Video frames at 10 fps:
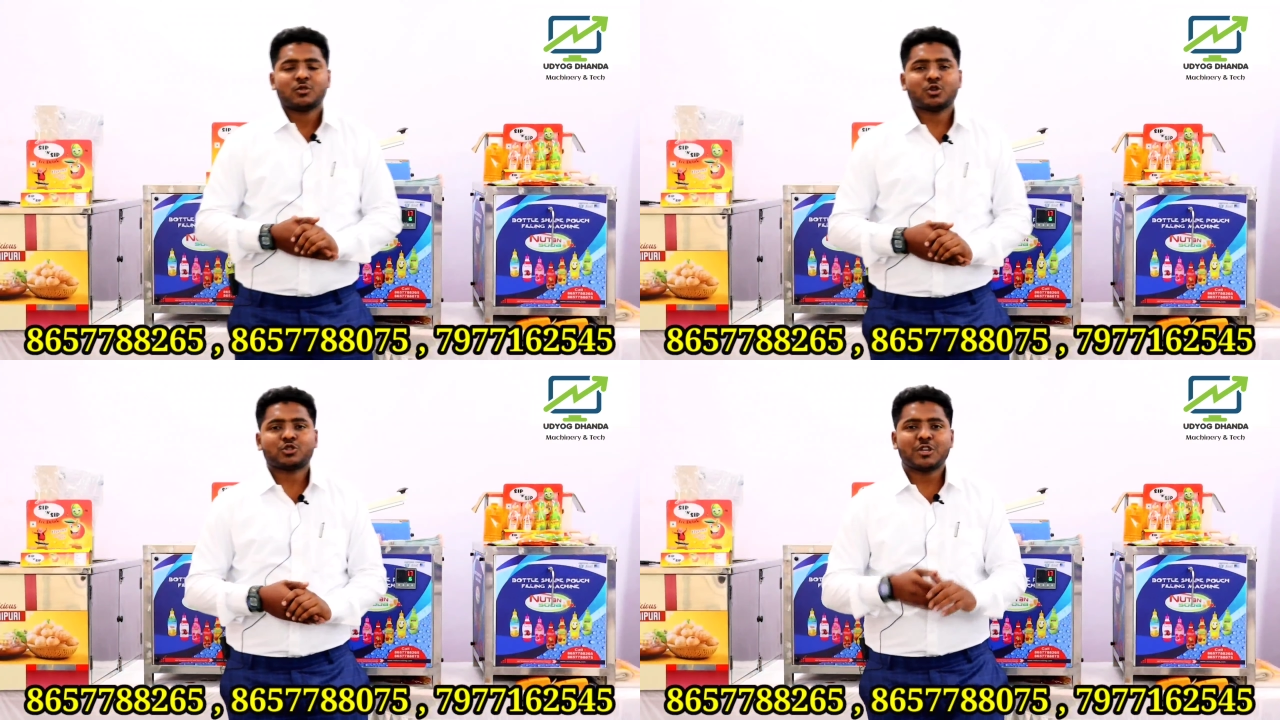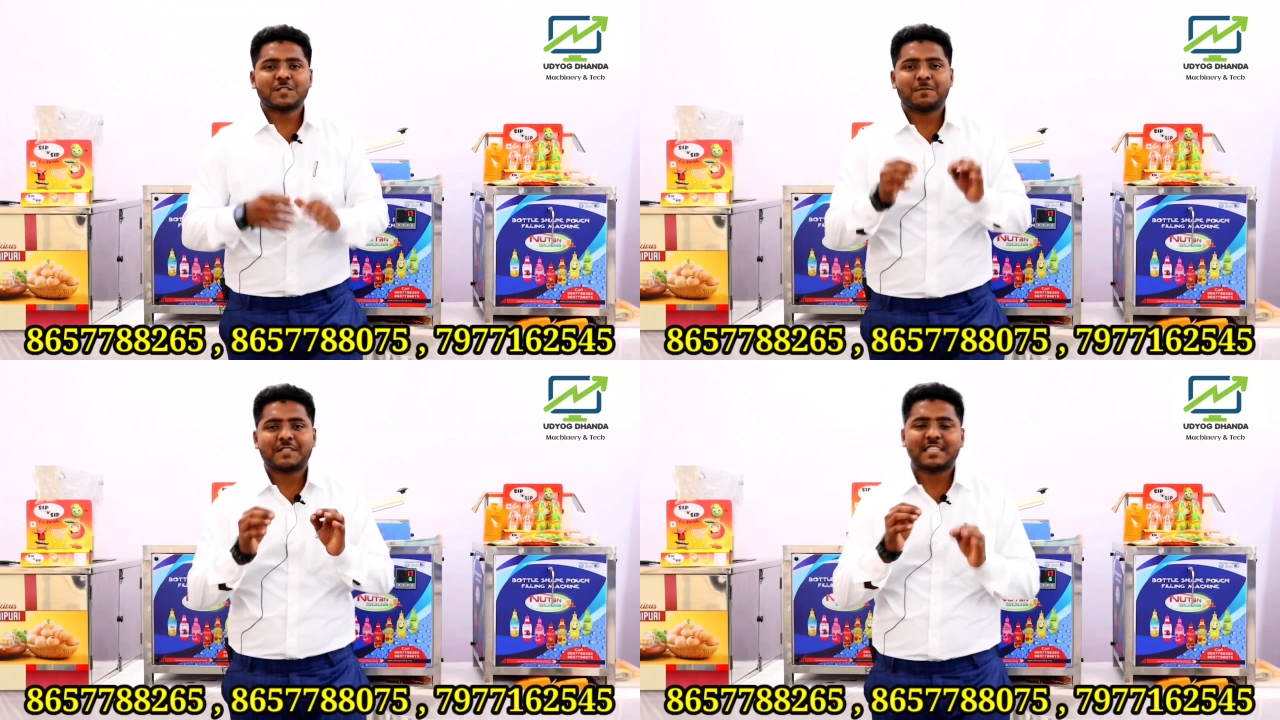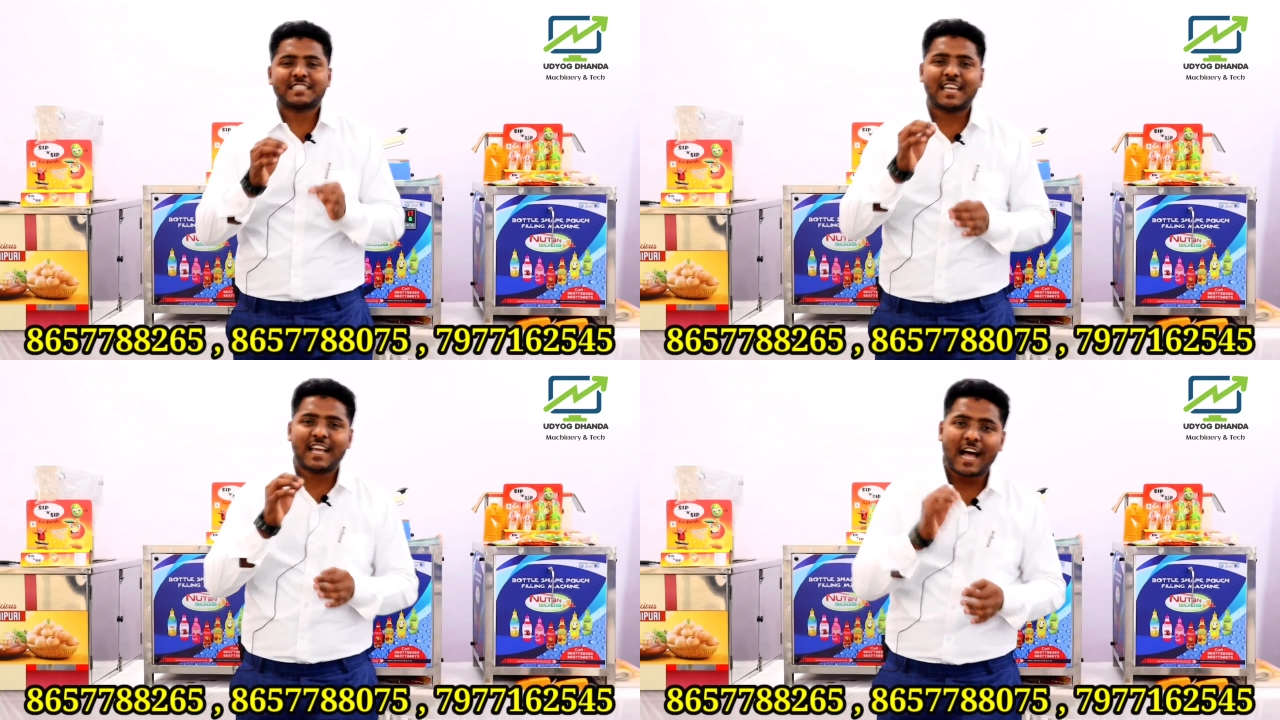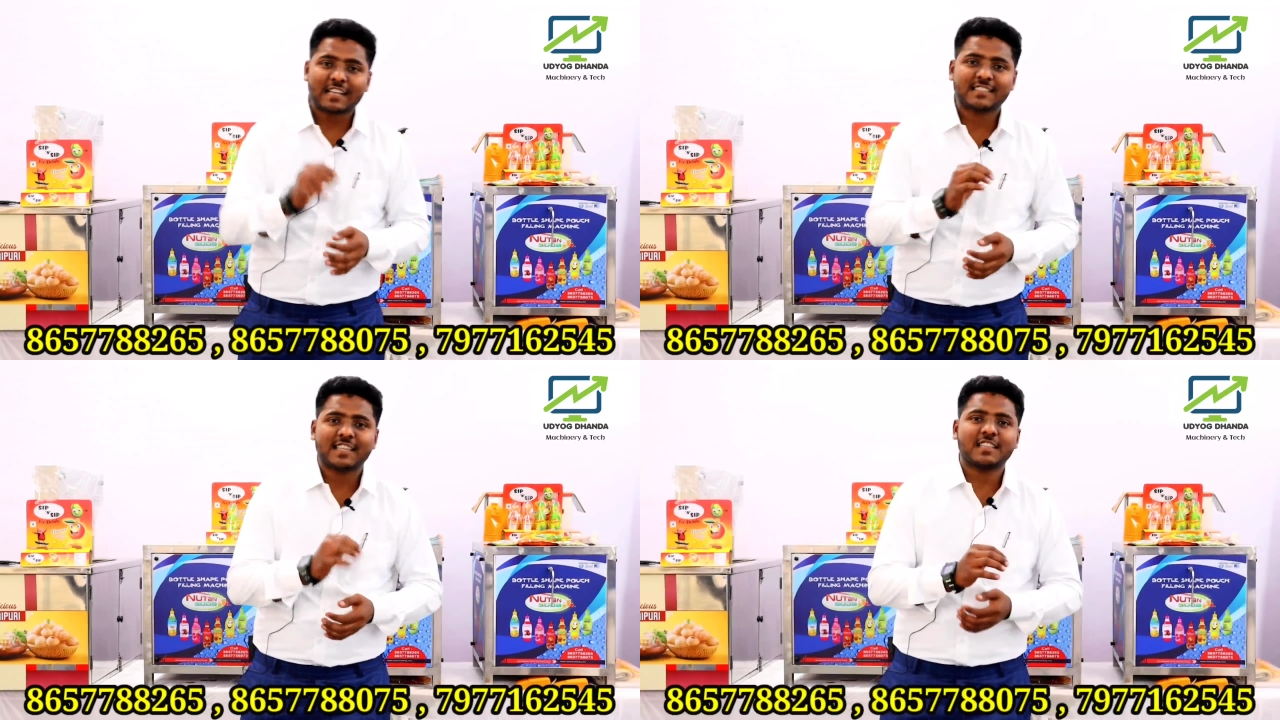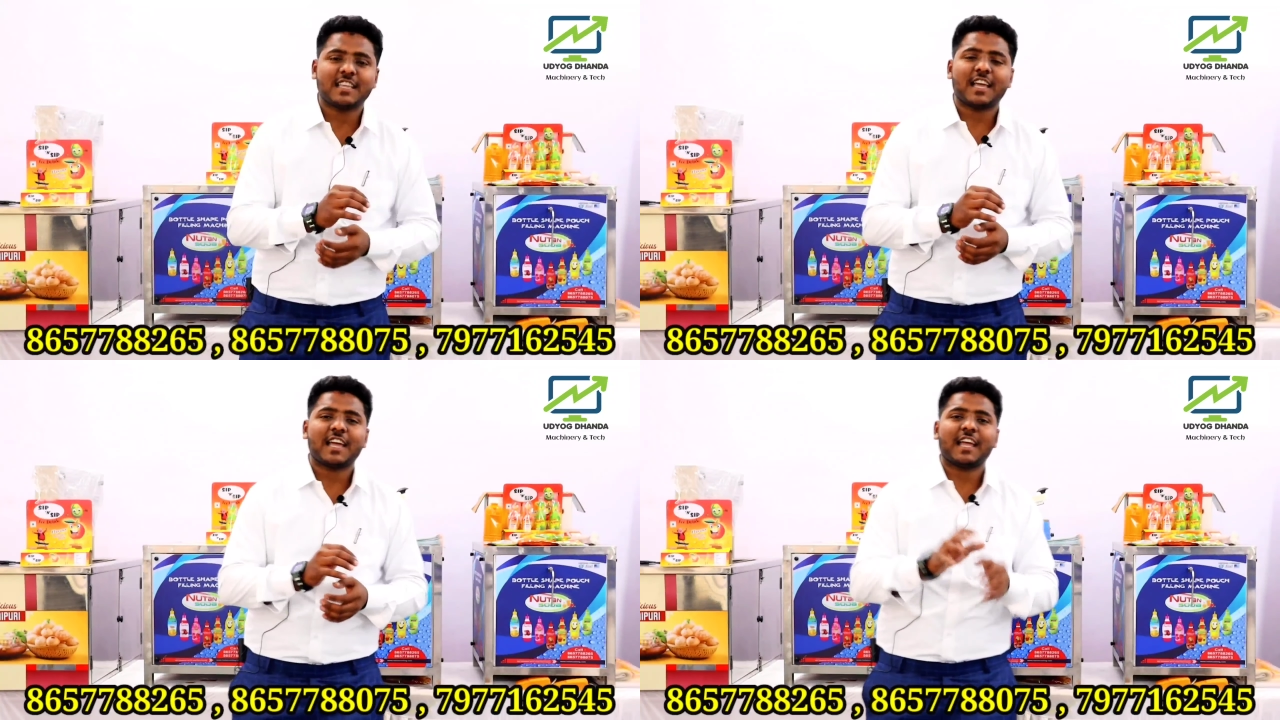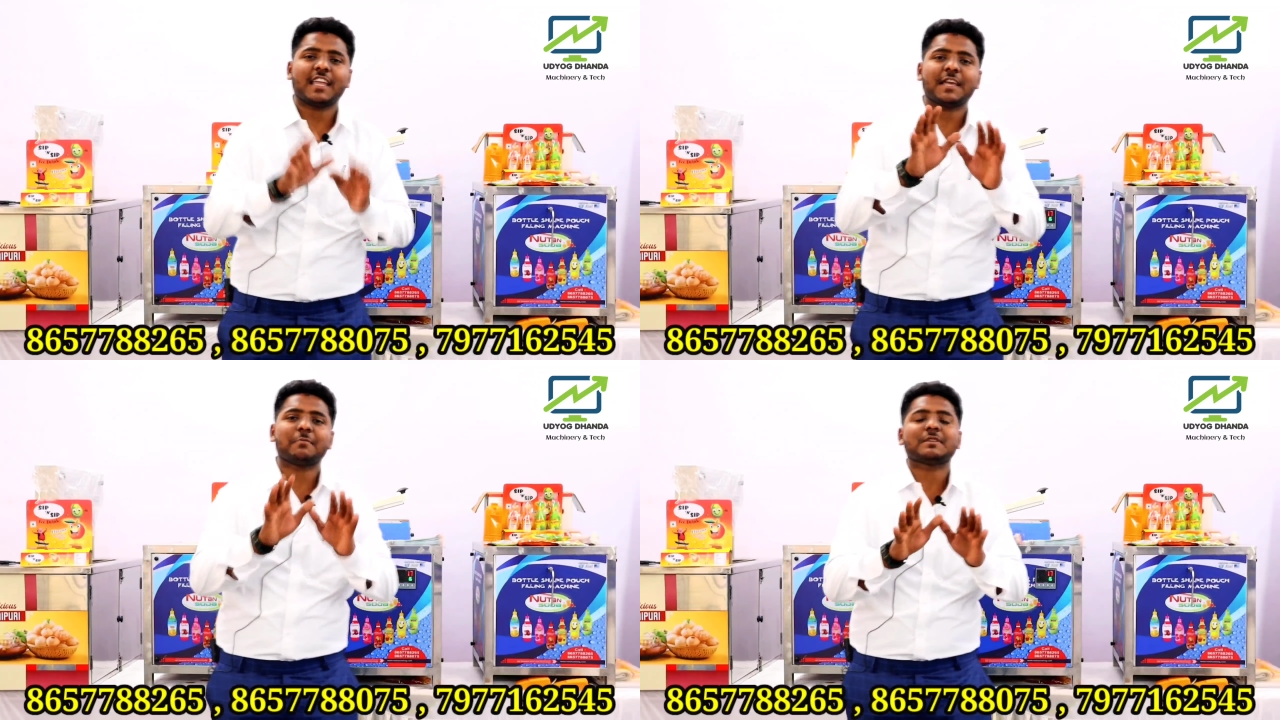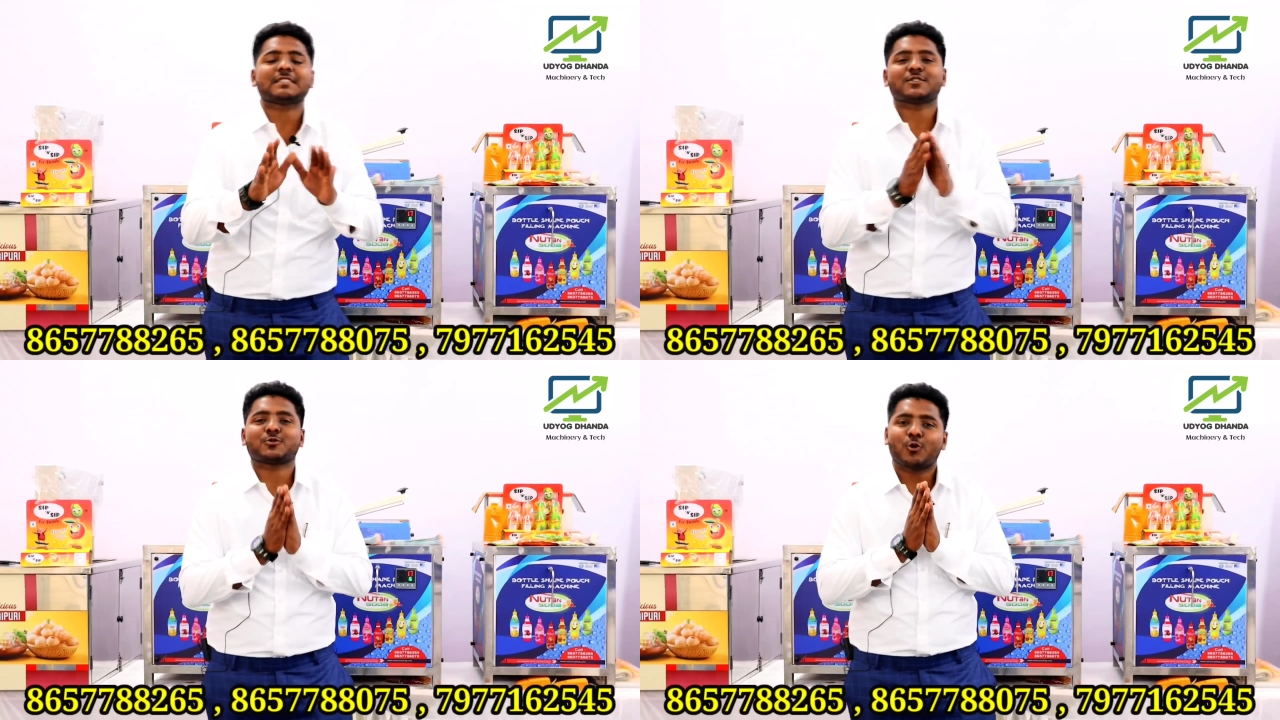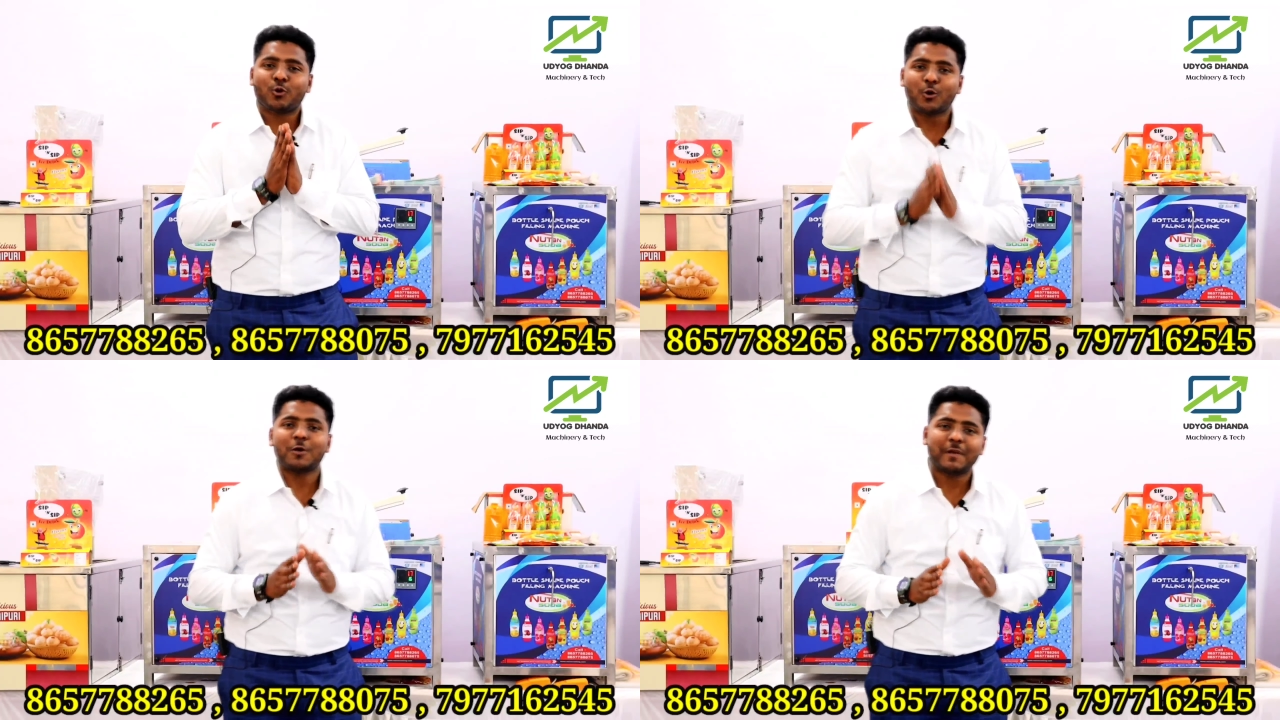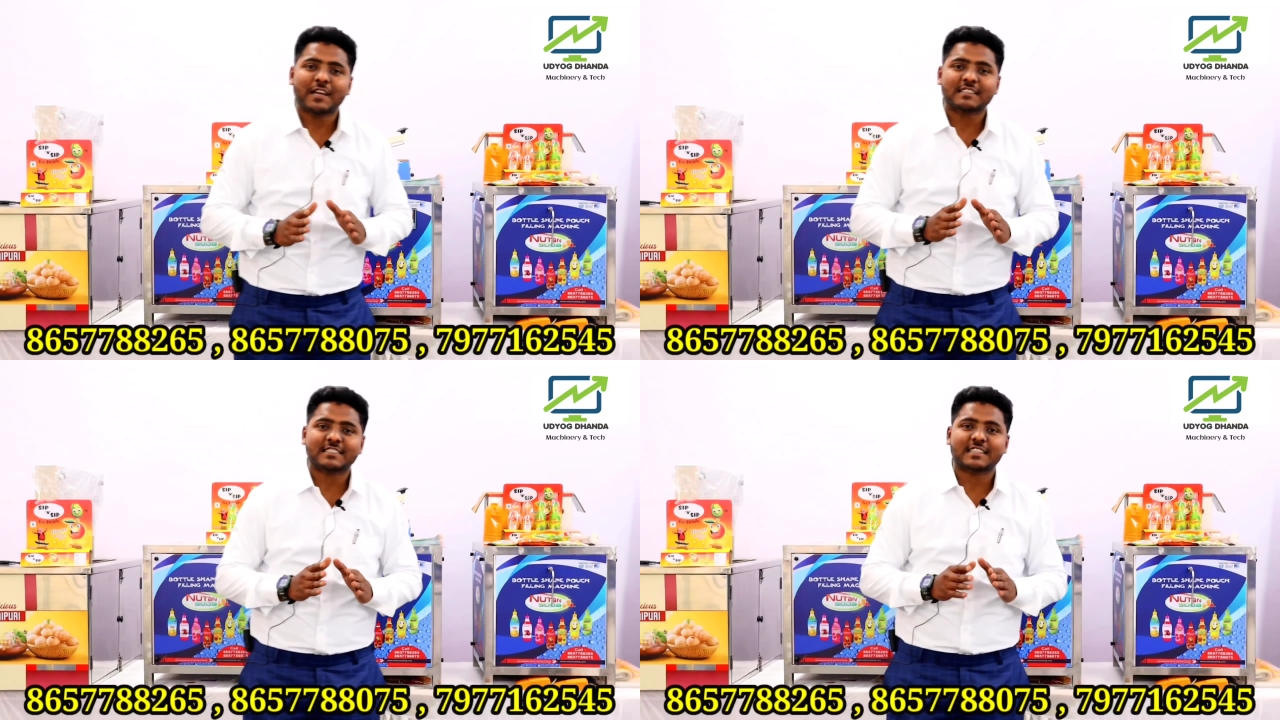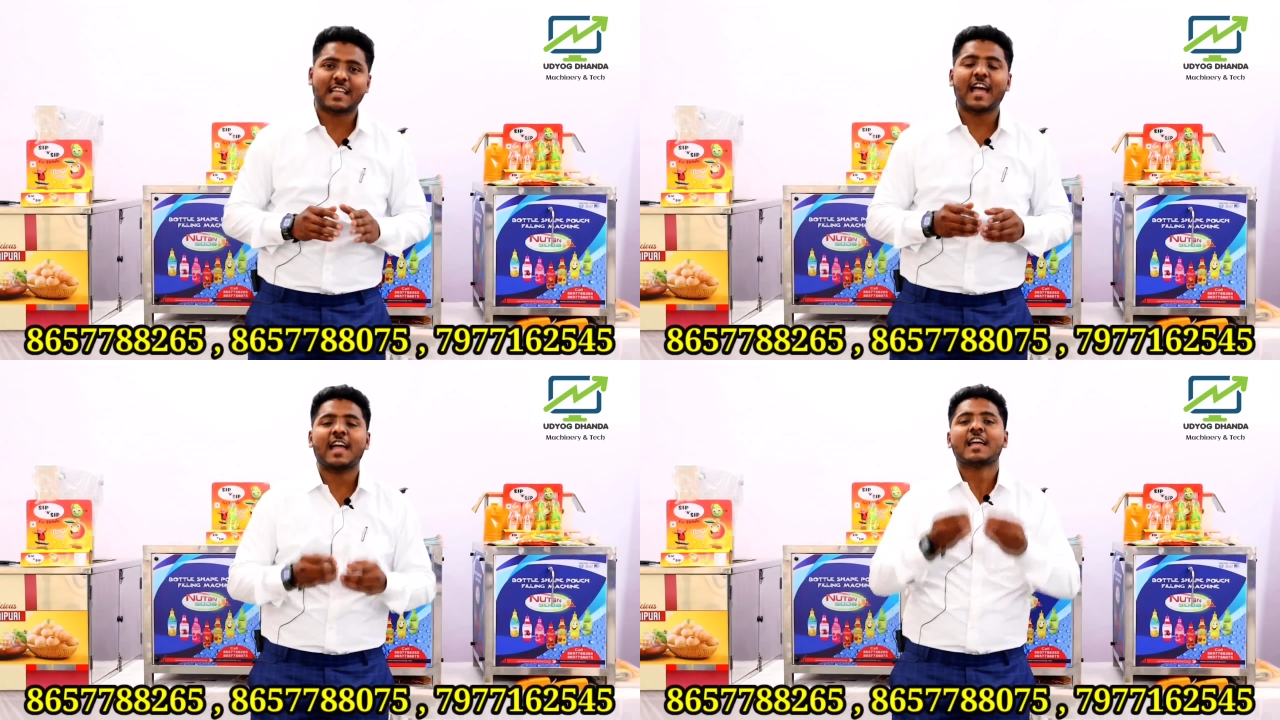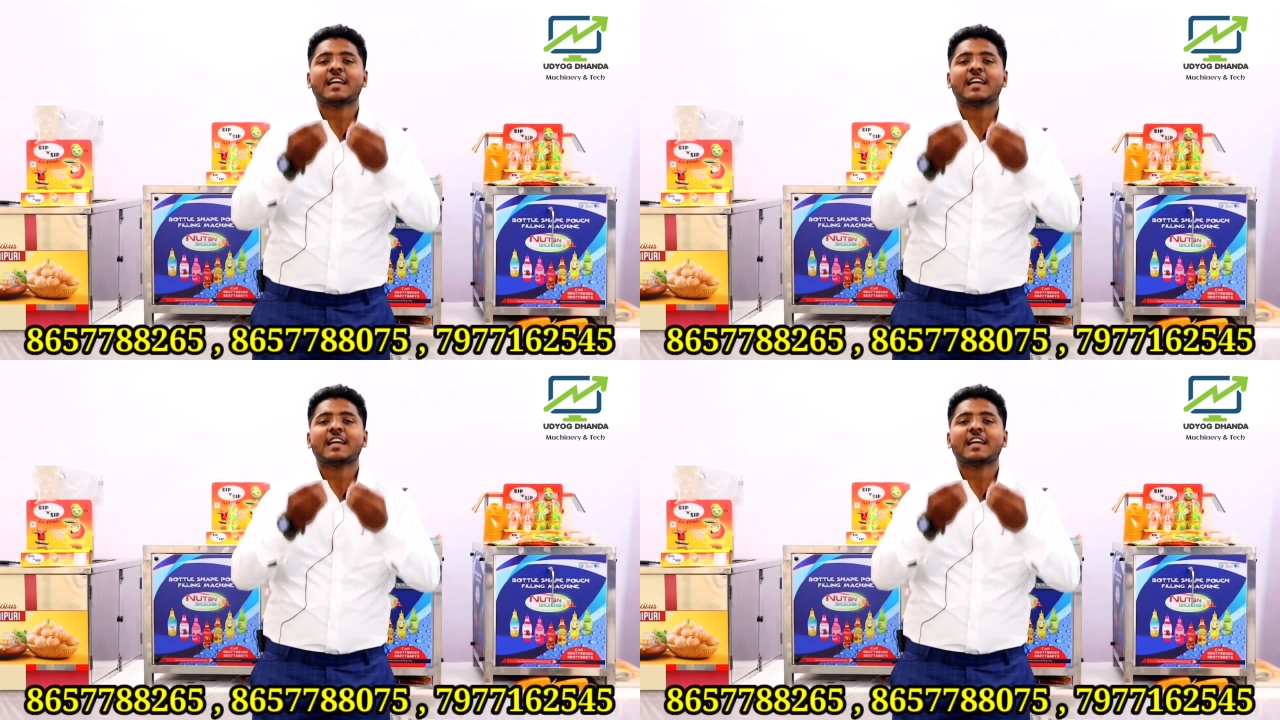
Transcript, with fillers: दोस्तों इस बिजनेस की खासियत यह है कि ये बिजनेस को कोई भी कर सकता है